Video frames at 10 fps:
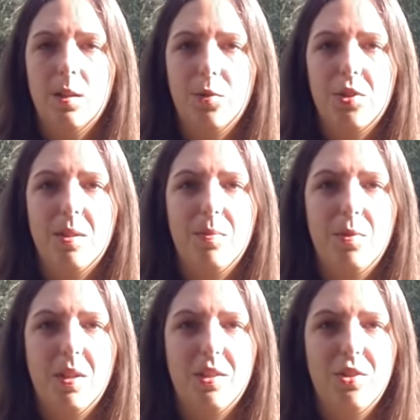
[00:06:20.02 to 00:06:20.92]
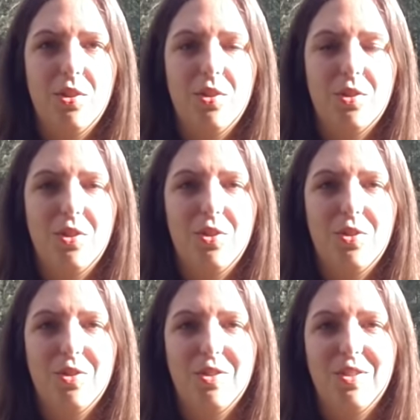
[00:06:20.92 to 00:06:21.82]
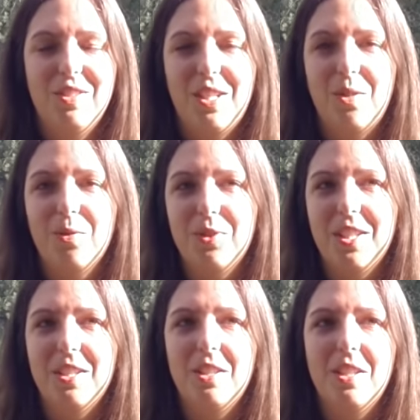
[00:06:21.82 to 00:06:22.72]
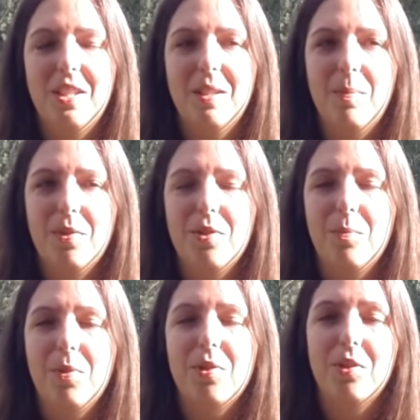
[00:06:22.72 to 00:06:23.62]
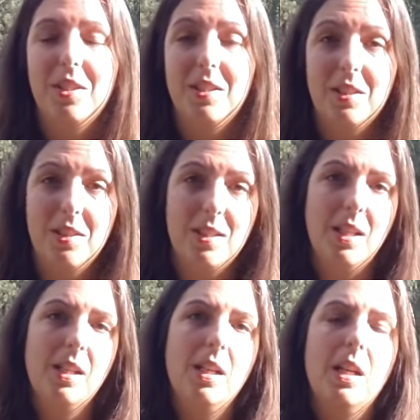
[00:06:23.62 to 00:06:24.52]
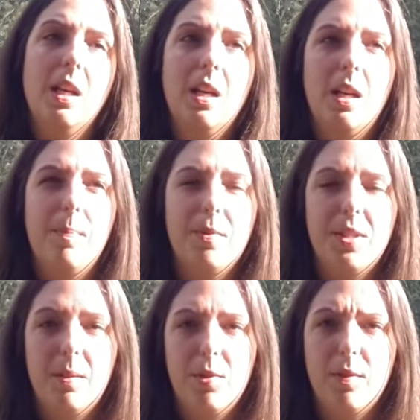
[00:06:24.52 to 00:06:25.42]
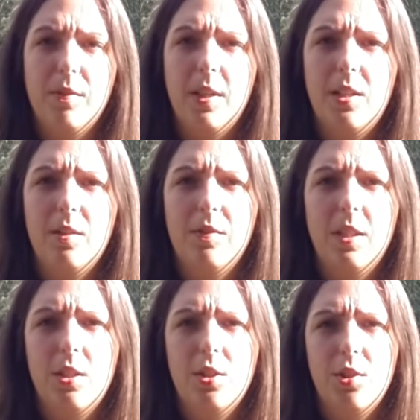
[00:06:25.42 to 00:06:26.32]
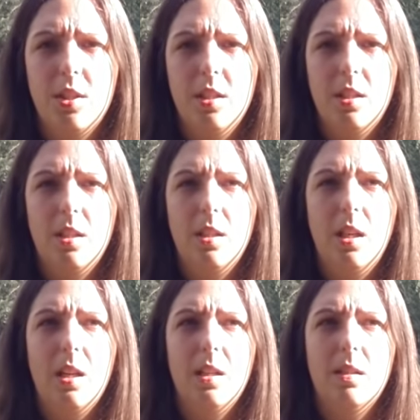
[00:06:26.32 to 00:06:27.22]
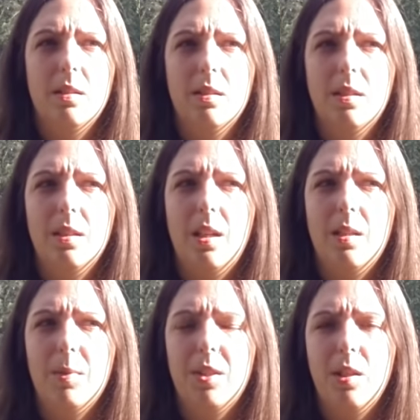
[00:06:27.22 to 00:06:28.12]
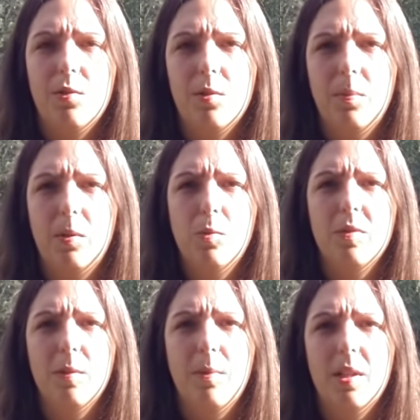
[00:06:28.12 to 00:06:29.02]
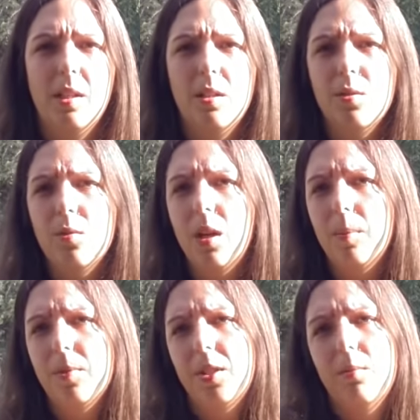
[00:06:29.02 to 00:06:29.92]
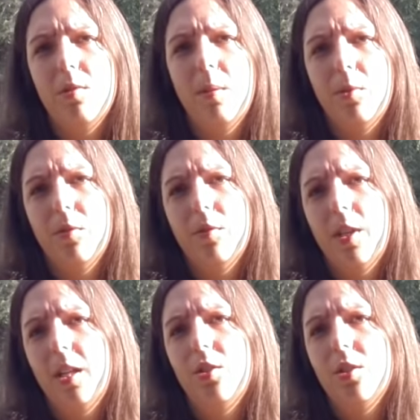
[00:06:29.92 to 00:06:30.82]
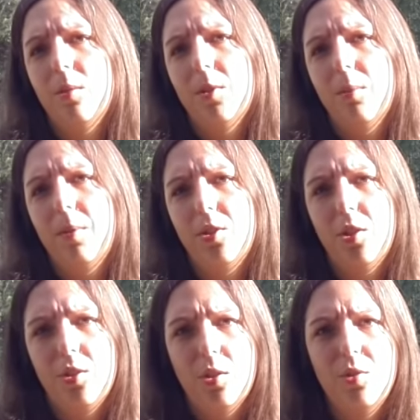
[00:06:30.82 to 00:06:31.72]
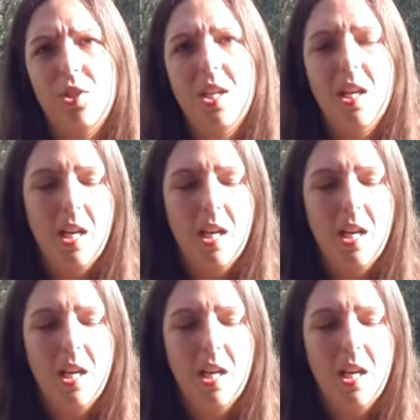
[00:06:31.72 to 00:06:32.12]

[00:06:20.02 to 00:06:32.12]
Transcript: udostępniła gdzieś, gdzieś taką technikę, post, post o tej technice, E, postaram się Wam wkleić jeszcze linki, ale generalnie materiały są chyba głównie po angielsku, ale postaram się Wam to wkleić i sobie zobaczycie o co chodzi.